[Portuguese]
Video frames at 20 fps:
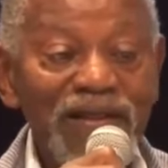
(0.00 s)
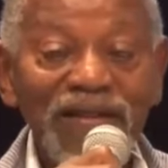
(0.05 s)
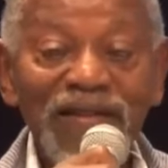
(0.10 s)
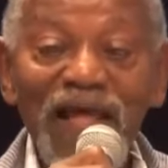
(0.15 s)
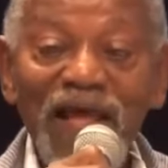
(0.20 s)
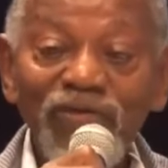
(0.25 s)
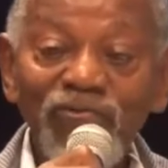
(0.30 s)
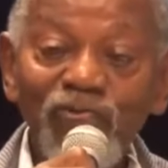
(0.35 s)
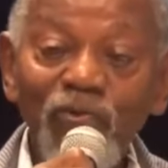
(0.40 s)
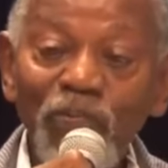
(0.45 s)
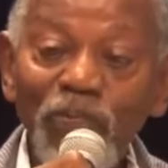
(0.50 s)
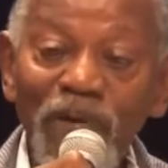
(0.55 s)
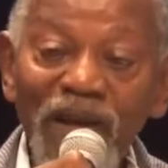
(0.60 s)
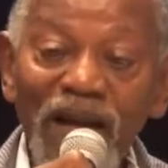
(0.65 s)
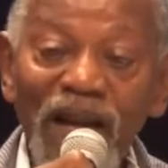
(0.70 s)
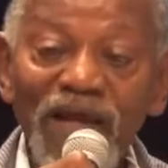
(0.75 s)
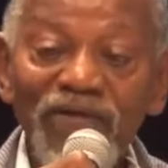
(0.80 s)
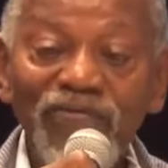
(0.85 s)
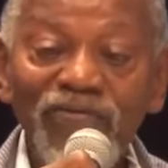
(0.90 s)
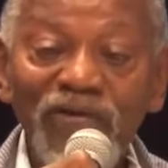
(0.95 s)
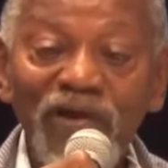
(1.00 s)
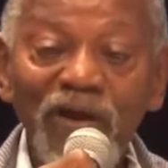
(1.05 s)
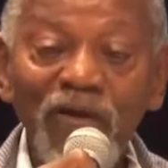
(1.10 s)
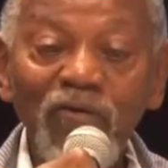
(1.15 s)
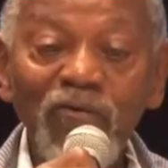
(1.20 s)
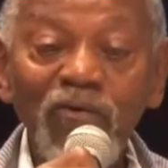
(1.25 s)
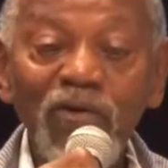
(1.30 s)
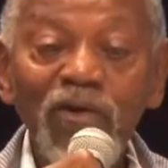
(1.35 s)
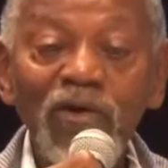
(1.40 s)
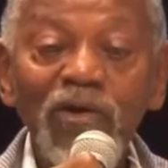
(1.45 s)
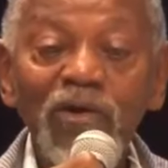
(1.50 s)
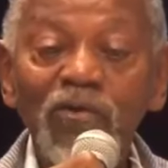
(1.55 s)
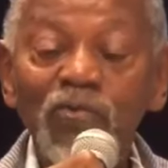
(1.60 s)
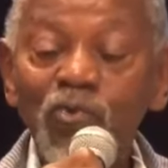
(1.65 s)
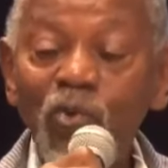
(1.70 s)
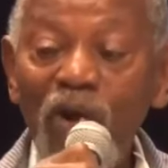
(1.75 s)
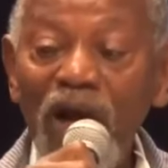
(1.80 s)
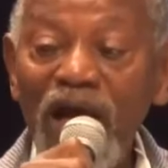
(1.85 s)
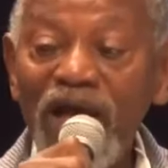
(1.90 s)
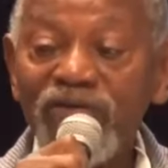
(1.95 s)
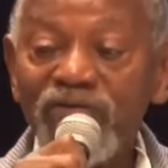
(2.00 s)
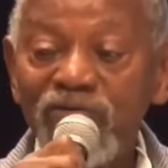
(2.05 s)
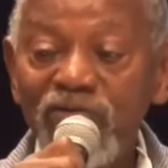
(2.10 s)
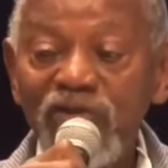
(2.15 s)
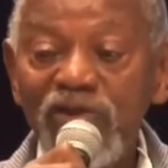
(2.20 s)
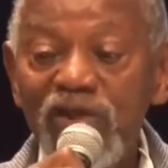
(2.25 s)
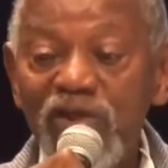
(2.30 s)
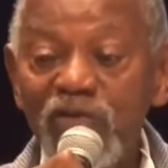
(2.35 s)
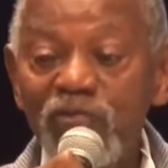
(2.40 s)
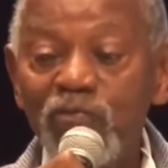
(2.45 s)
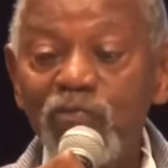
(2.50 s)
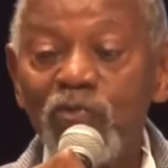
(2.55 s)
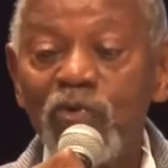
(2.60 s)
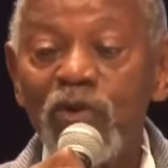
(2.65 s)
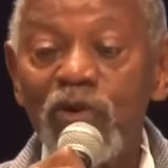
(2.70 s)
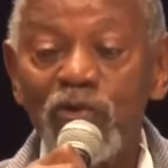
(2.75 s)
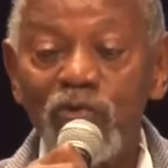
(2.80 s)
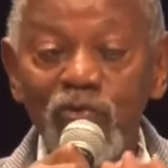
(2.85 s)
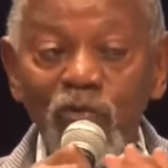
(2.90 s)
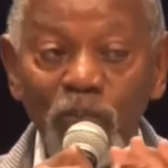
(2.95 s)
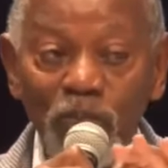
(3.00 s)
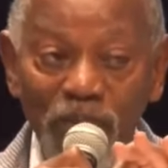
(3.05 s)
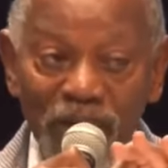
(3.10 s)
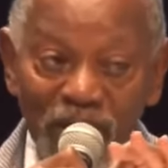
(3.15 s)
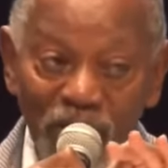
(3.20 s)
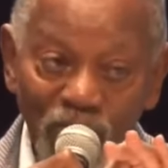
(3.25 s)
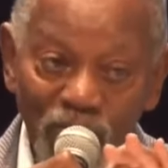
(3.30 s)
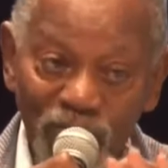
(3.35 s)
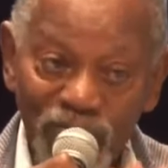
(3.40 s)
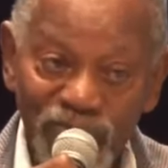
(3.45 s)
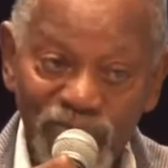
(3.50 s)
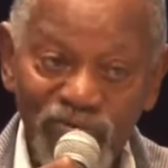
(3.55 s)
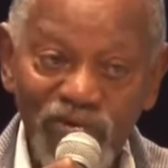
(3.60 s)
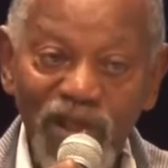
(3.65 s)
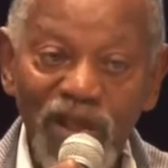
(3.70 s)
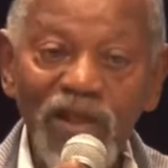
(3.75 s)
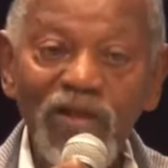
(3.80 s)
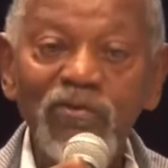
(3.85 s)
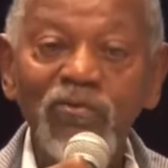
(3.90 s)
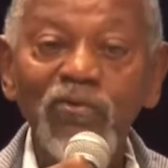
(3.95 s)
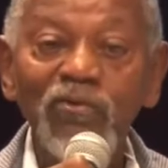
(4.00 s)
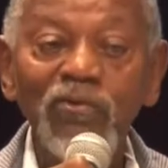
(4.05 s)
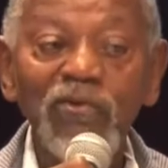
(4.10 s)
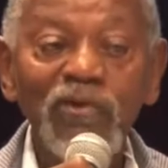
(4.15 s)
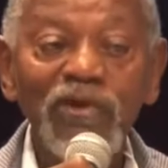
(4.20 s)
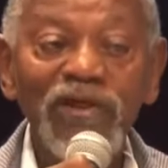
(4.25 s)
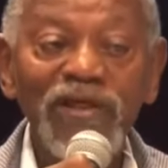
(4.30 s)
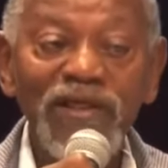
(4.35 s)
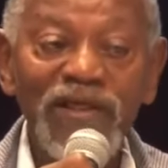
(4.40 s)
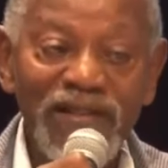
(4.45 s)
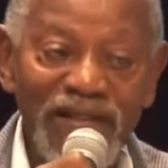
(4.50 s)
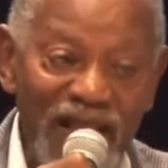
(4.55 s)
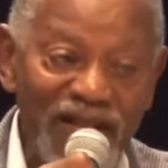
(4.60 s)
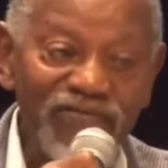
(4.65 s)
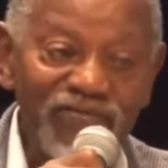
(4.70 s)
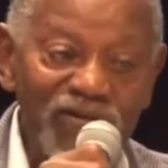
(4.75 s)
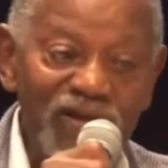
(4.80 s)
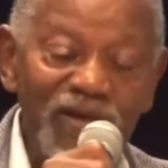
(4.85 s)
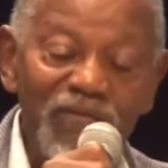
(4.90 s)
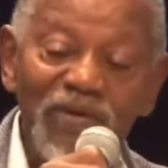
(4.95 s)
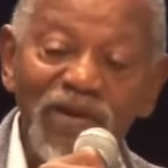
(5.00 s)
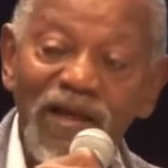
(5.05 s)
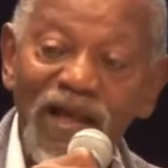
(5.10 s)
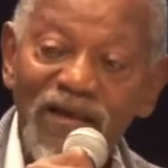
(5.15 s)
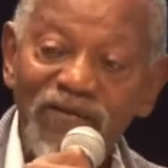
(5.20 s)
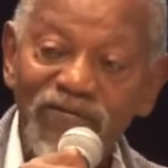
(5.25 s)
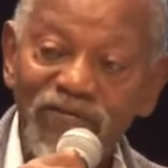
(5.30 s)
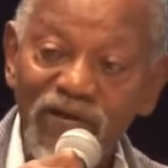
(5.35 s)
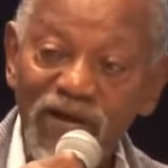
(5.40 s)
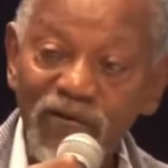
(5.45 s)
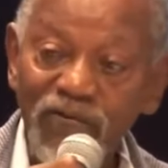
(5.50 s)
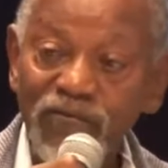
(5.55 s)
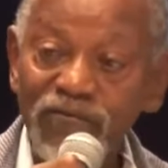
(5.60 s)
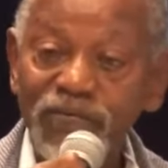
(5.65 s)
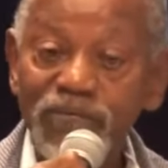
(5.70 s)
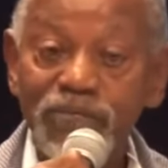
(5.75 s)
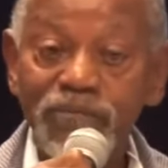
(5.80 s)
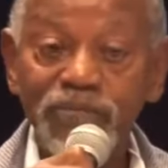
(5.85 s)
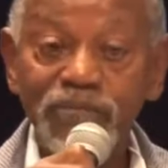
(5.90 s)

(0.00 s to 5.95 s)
da superação do racismo, do preconceito e da discriminação